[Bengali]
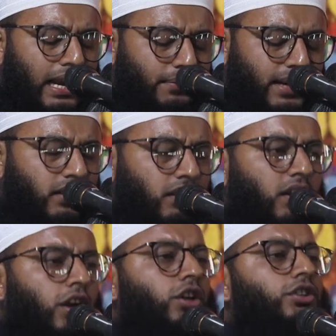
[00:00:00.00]
আলমিন
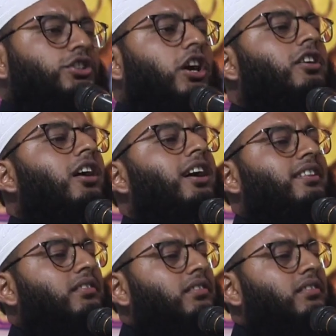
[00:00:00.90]
যখন